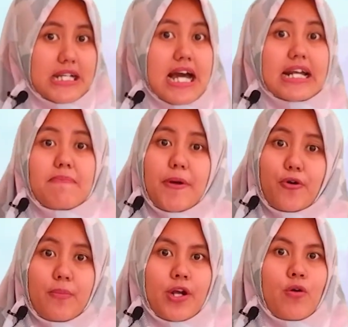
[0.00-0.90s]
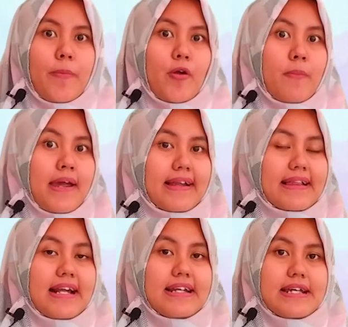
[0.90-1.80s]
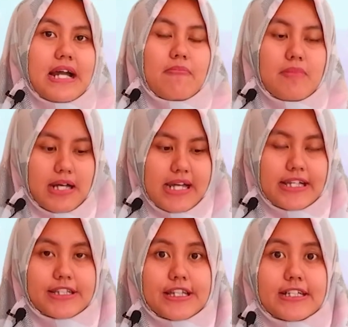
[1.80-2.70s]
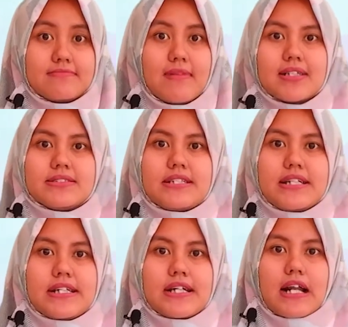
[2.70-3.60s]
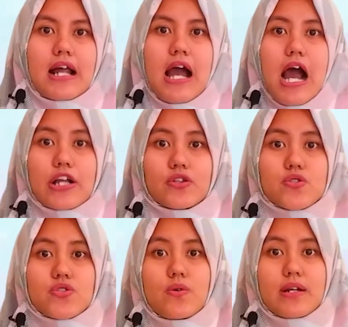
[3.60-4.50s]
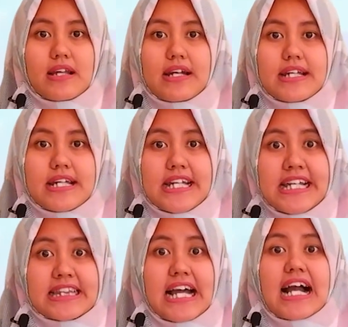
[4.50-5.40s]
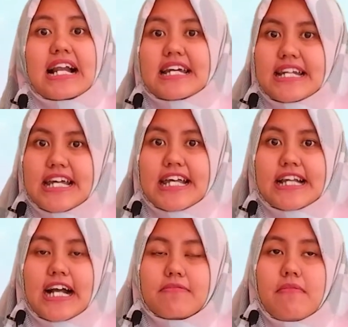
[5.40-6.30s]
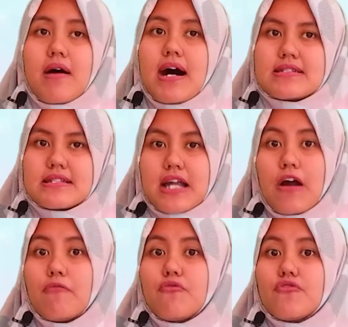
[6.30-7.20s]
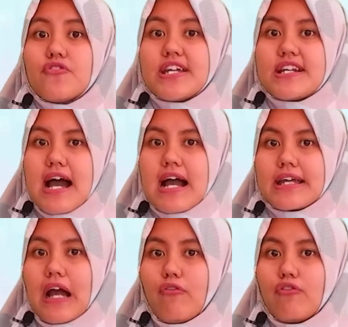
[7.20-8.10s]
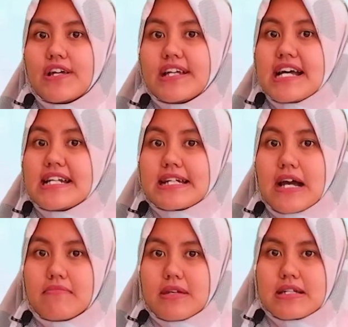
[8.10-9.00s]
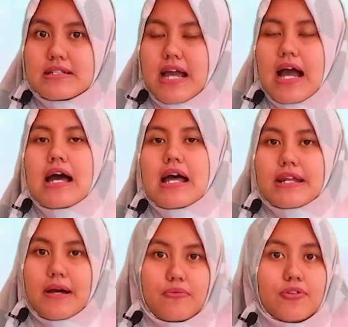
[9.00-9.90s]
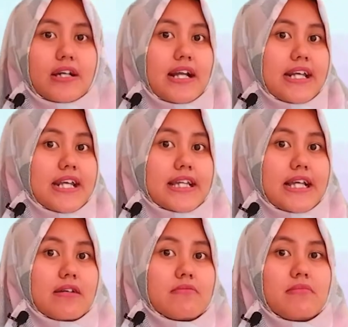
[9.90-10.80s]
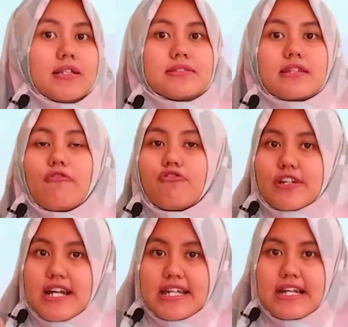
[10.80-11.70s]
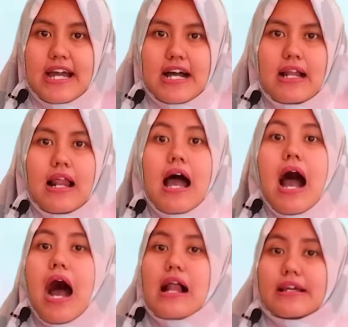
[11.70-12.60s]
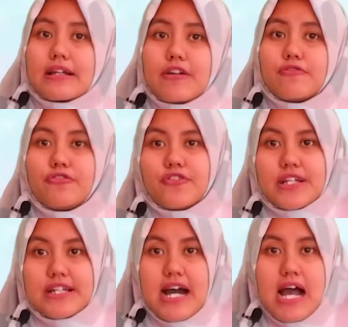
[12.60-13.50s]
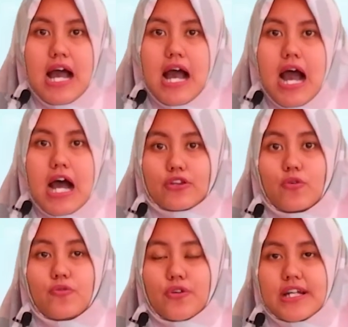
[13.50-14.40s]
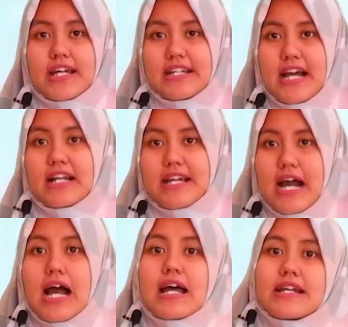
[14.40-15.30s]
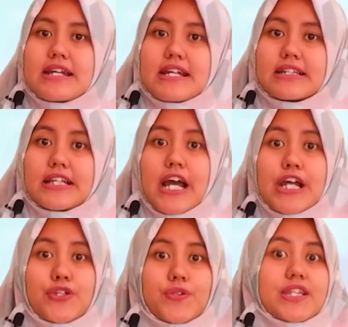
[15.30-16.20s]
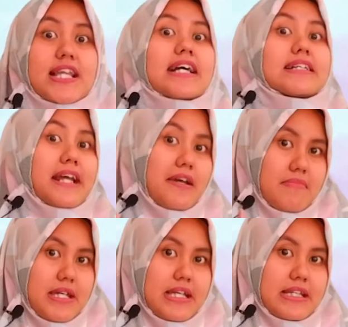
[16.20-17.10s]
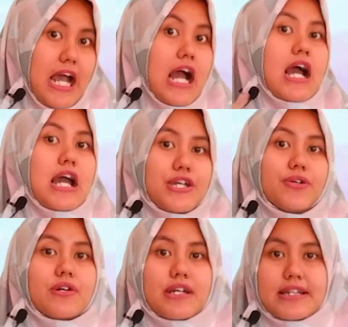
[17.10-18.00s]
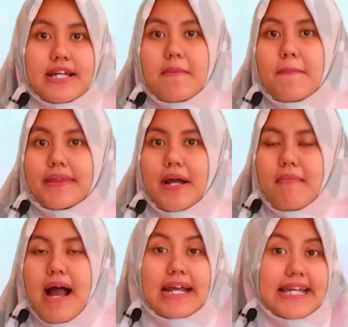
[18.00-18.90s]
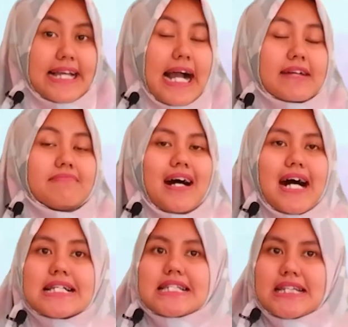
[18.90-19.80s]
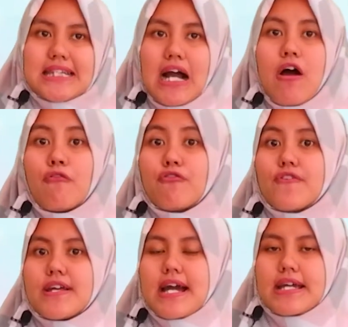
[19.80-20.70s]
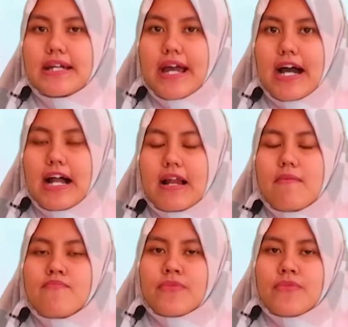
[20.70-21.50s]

dari fenomena-fenomena yang tadi yang berkaitan tentang banjir atau shower tadi, kita kali ini kita akan membahas tentang fluida, ya fluida dinamis ya. Namun kali ini kita akan membahas tentang fluida ideal, aliran fluida atau fluida ideal ya, dan yang terakhir itu tentang debit ya. Yuk kita yang pertama kita akan bahas tentang fluida ideal.